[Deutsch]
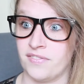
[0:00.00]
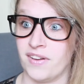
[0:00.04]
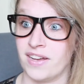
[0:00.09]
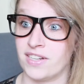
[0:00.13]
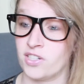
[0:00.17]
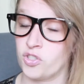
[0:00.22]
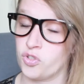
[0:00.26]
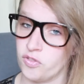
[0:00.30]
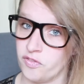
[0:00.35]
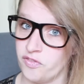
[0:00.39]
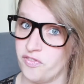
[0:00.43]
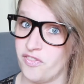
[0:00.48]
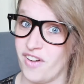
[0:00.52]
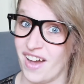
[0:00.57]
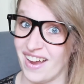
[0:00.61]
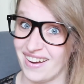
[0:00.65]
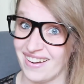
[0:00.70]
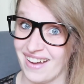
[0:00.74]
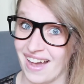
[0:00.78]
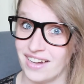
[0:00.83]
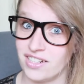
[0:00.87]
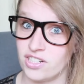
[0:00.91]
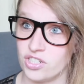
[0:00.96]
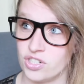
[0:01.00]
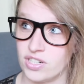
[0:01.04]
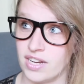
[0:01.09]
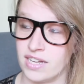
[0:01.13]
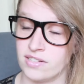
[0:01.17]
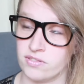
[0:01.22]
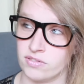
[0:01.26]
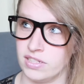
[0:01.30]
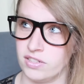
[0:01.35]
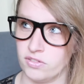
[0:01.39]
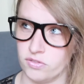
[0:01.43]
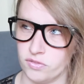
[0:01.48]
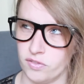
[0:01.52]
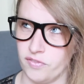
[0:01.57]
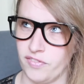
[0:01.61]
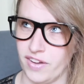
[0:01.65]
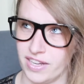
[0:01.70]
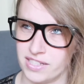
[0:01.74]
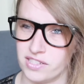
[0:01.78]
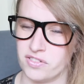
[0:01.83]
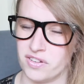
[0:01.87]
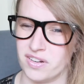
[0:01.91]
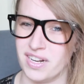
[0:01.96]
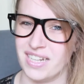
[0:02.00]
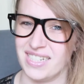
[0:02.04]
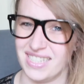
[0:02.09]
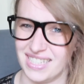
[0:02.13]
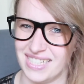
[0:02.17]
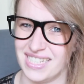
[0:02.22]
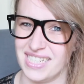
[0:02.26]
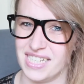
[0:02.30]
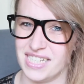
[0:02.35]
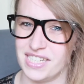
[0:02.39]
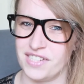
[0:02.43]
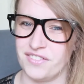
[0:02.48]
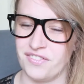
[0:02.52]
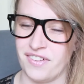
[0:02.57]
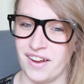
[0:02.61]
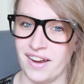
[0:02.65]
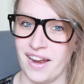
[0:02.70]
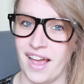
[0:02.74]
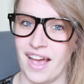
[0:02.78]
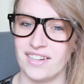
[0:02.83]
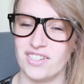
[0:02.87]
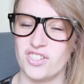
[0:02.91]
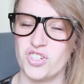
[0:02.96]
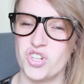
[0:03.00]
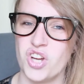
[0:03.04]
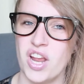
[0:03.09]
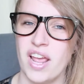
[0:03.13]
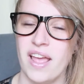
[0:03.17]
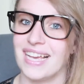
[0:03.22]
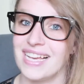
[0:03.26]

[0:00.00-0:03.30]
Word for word: fast schon fanatisch, also nicht nur fast, sondern sie ist fanatisch,